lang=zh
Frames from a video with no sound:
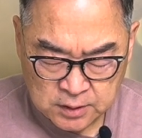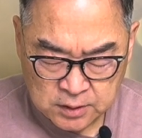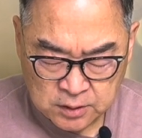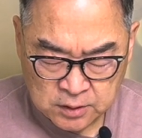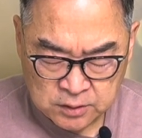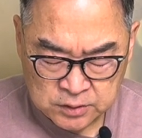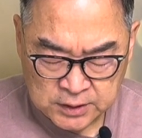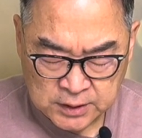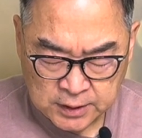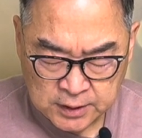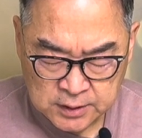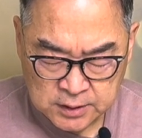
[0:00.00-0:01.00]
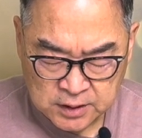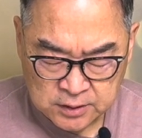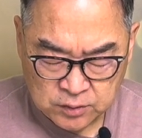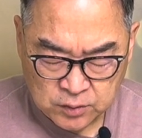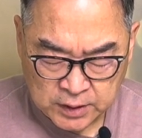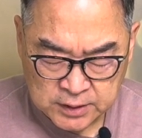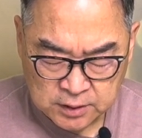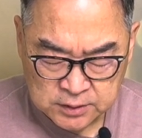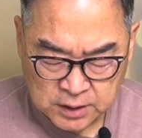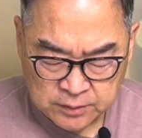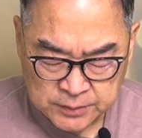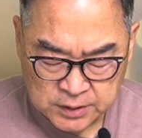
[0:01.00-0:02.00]
哦，你的恩典环绕
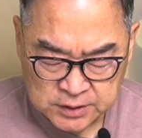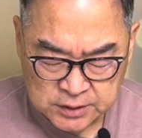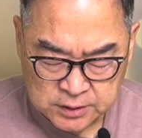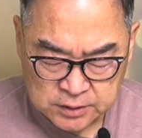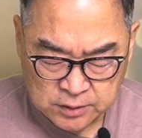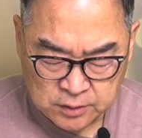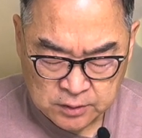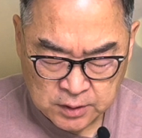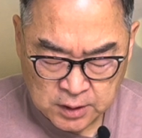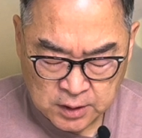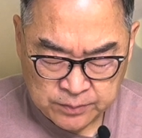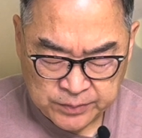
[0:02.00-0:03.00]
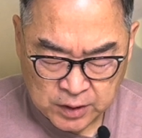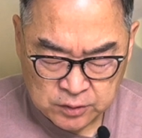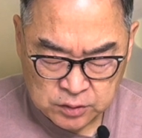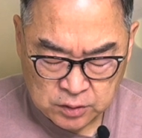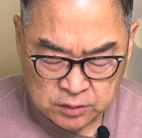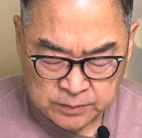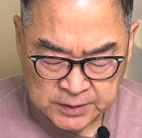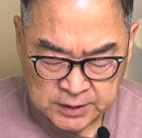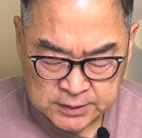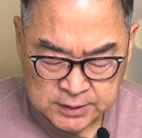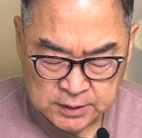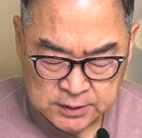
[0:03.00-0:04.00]
在我们的四周，保守我们的
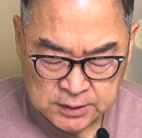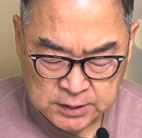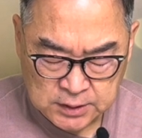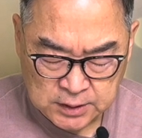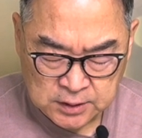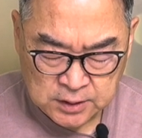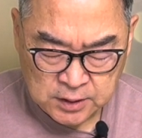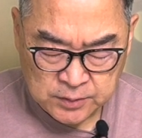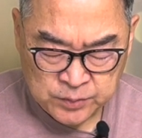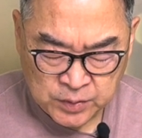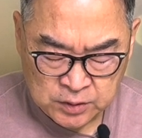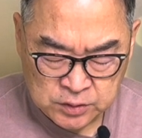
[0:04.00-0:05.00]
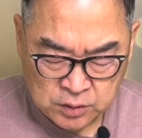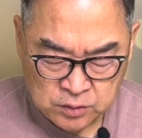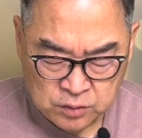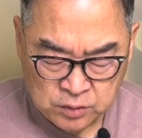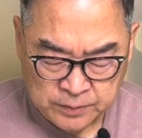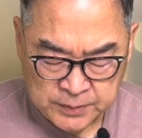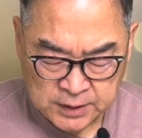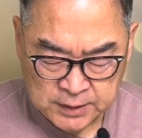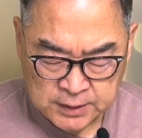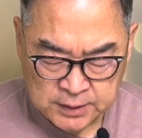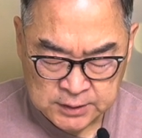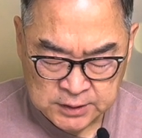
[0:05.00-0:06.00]
身心灵，保守我们的
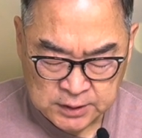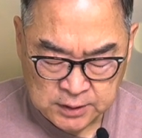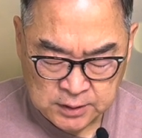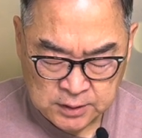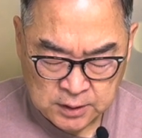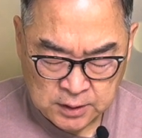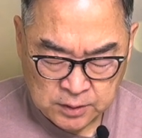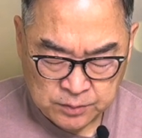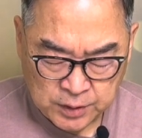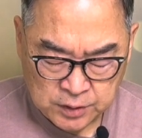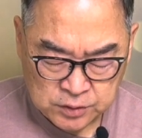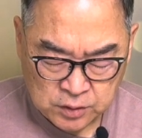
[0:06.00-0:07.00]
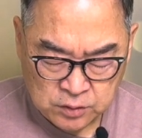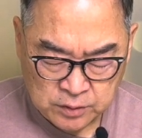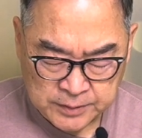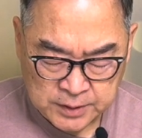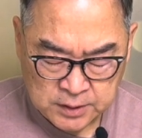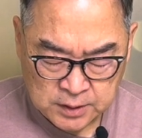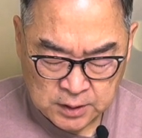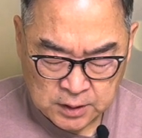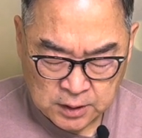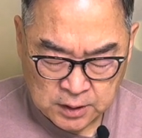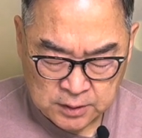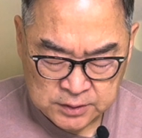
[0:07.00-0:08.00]
更新，保守我们
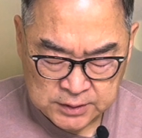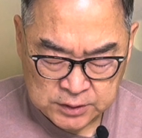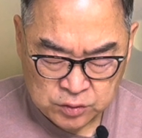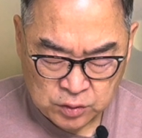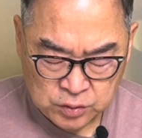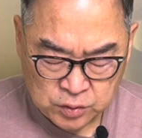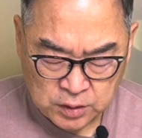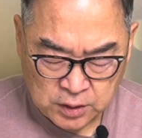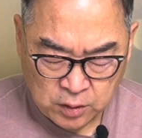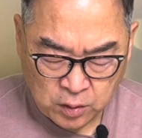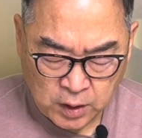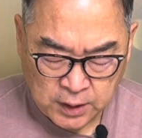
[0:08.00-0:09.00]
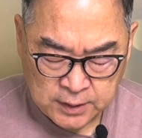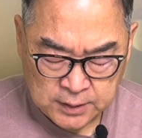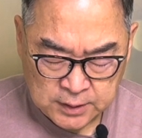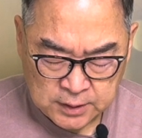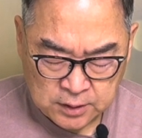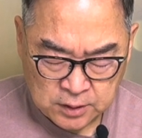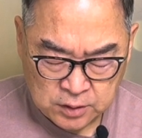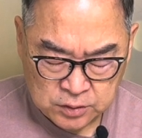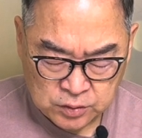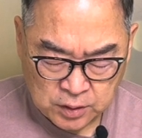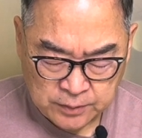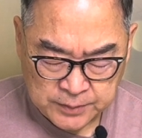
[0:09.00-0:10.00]
啊所说的话。哦，
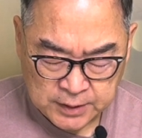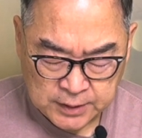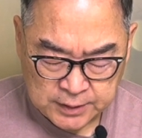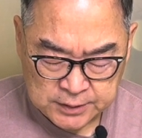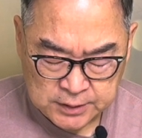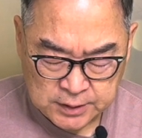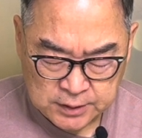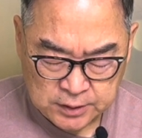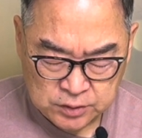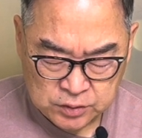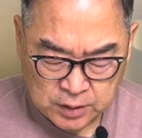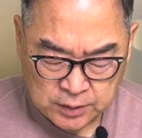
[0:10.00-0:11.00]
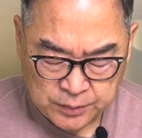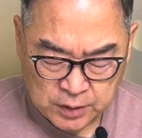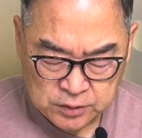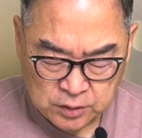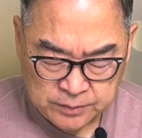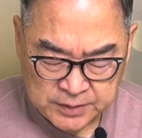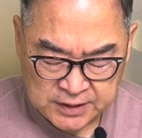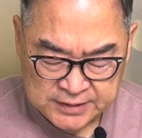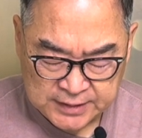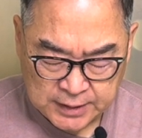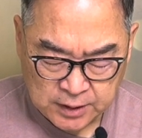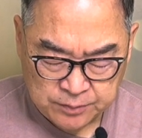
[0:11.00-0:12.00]
主啊，我们感谢你。主啊，保守我们的
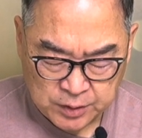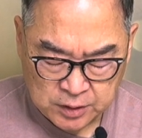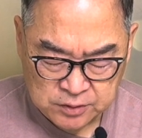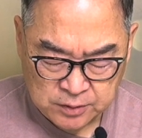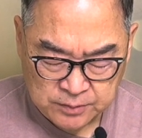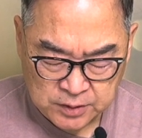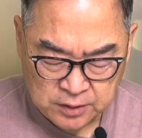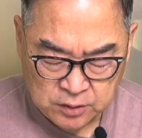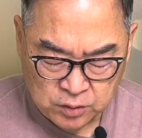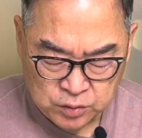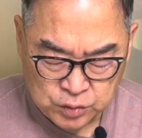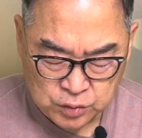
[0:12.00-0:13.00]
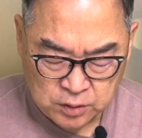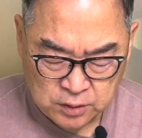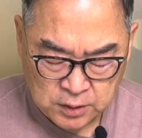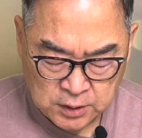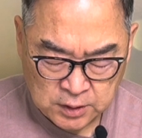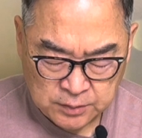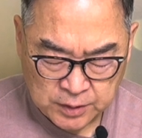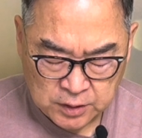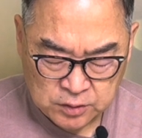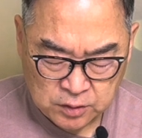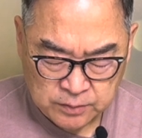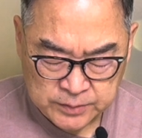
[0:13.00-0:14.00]
家，保守我们的工作，保
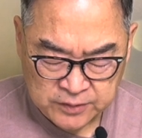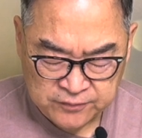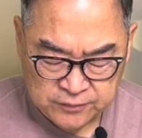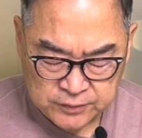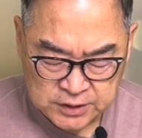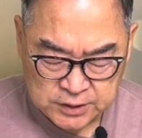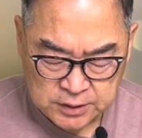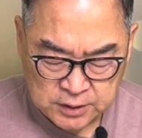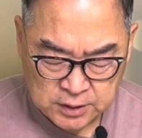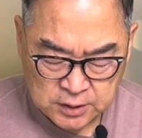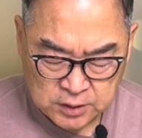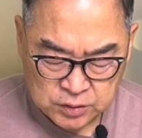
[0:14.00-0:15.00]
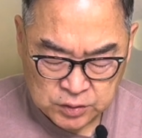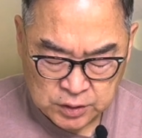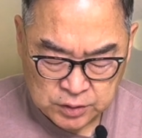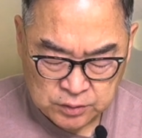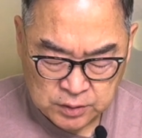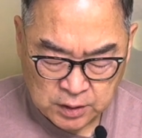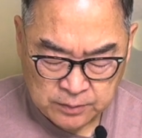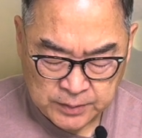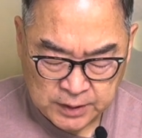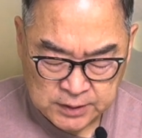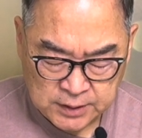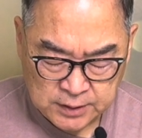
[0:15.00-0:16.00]
守我们的服饰。主耶稣，让我们
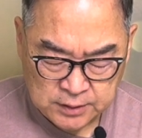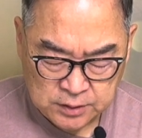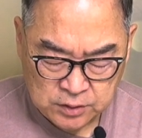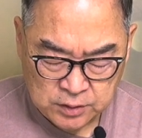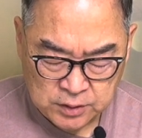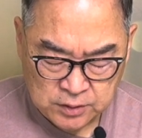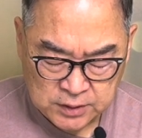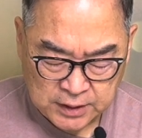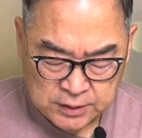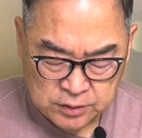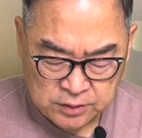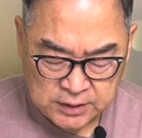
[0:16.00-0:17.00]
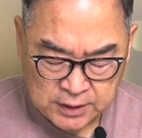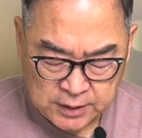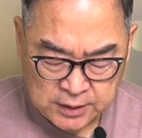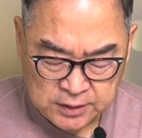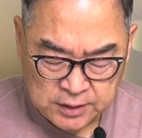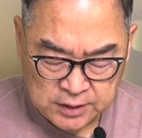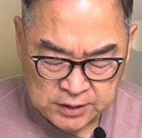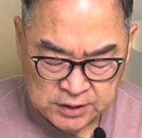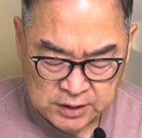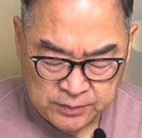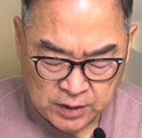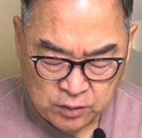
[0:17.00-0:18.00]
每一天都能够感受你的恩典
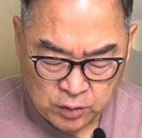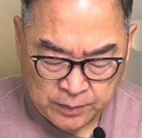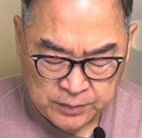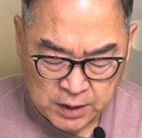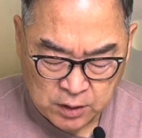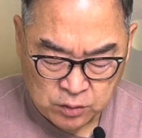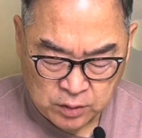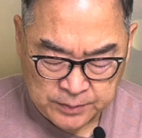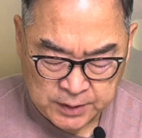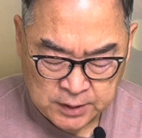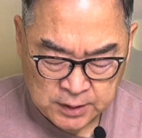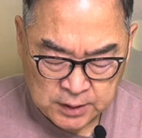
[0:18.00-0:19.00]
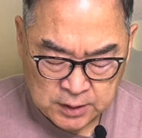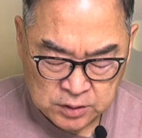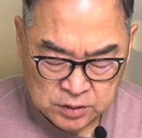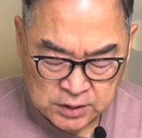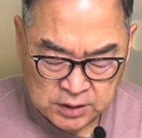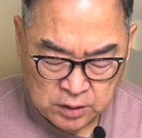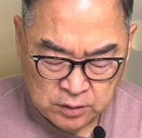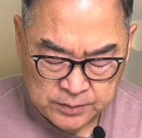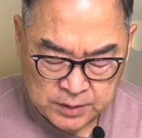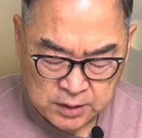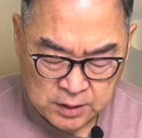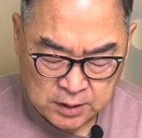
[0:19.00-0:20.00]
四面环绕我们，赐给我
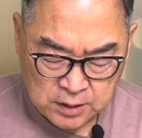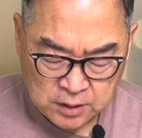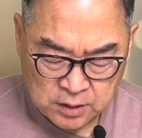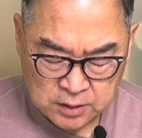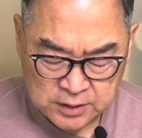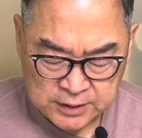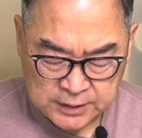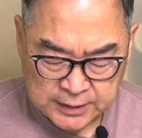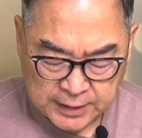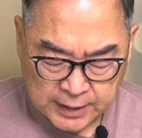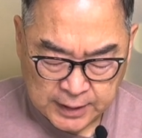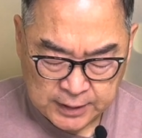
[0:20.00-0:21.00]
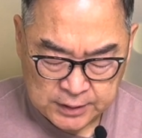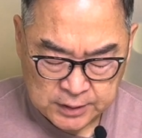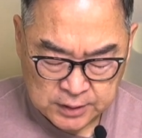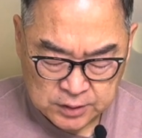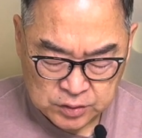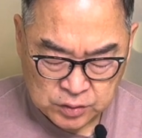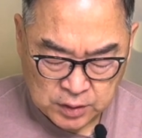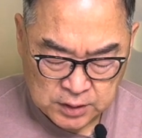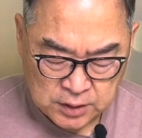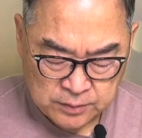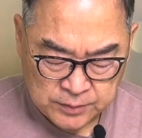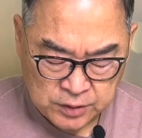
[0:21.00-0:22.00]
们哦你的爱。主啊，
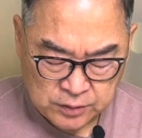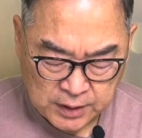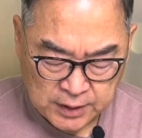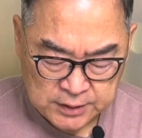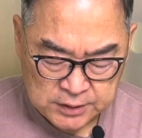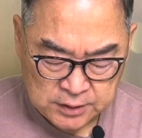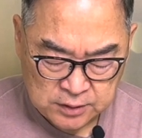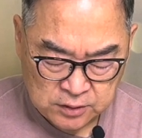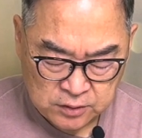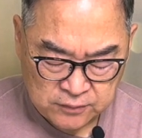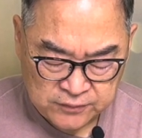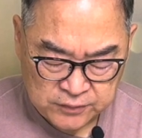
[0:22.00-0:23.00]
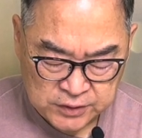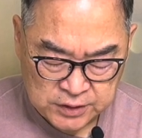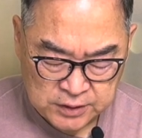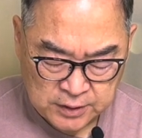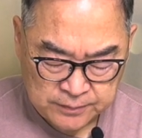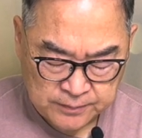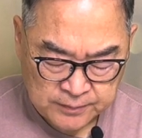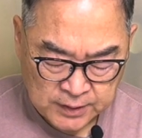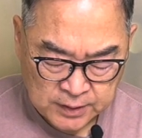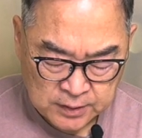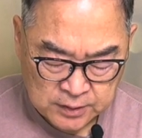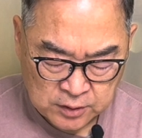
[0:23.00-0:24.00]
让我们有爱心，能够服侍人。
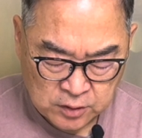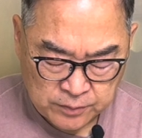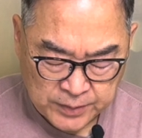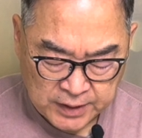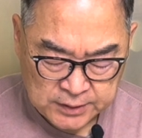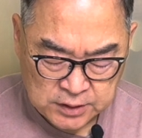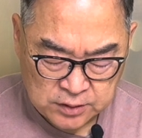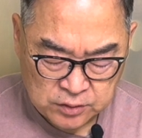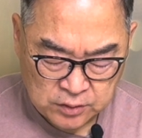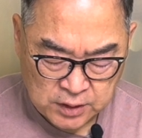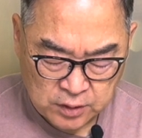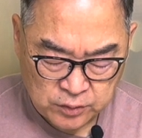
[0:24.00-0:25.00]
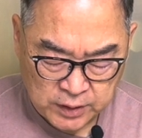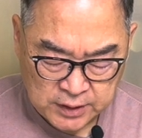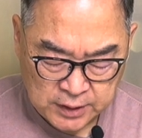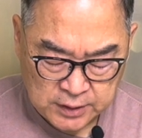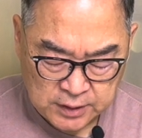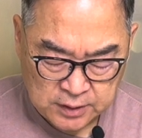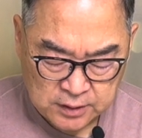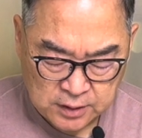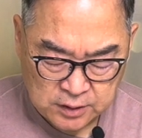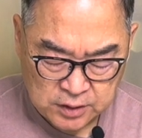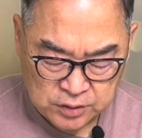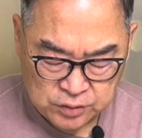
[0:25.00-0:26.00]
能够把一切荣耀归给你，
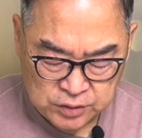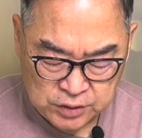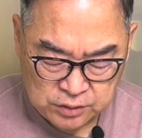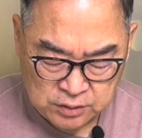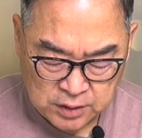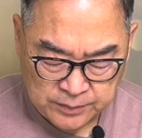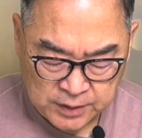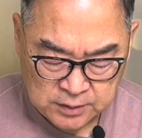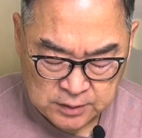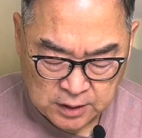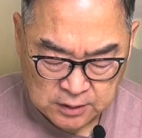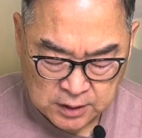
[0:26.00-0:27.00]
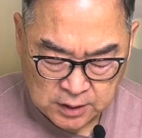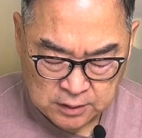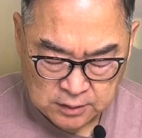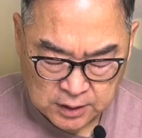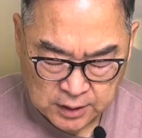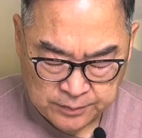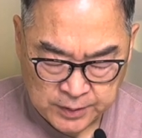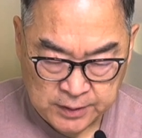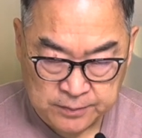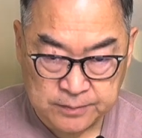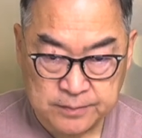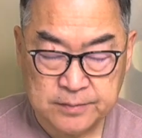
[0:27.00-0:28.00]
靠耶稣基督的名祷告，阿门。